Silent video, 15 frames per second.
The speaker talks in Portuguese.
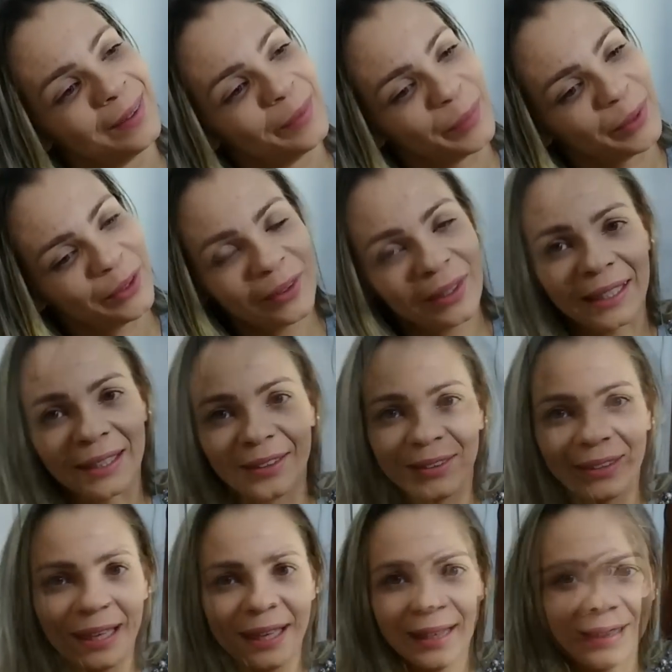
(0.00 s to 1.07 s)
Muito
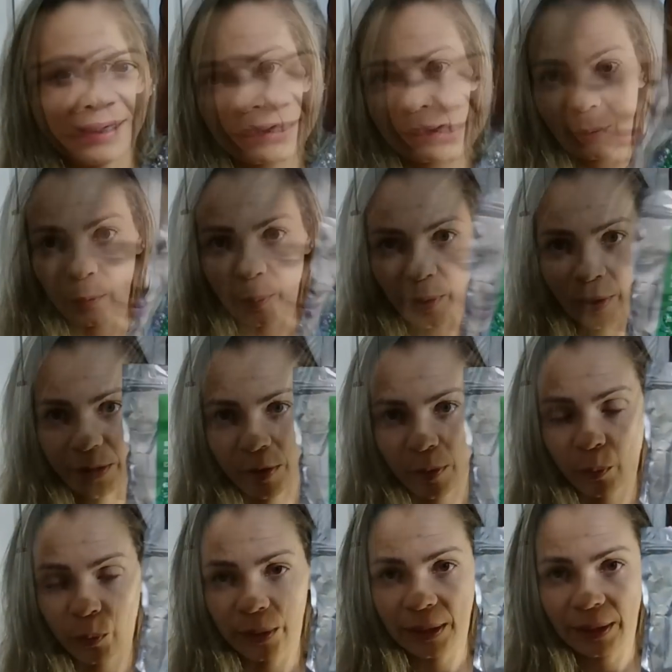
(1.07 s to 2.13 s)
lindo, né? O
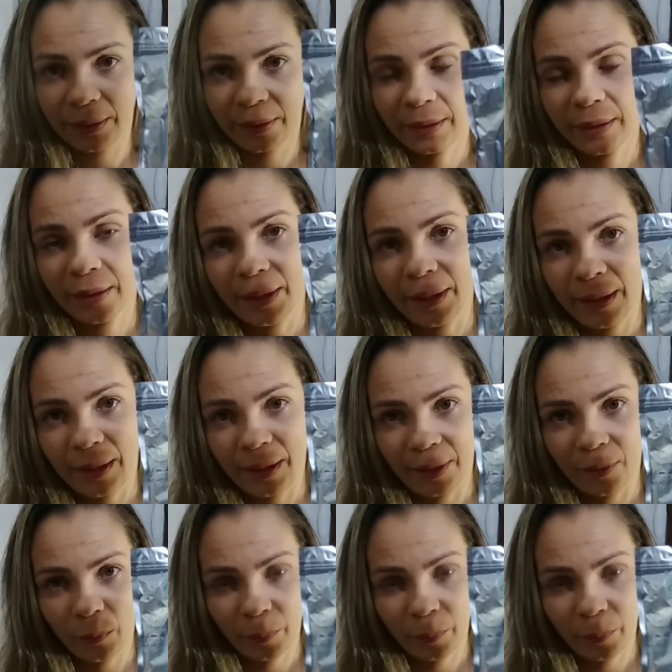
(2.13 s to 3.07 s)
próximo item é um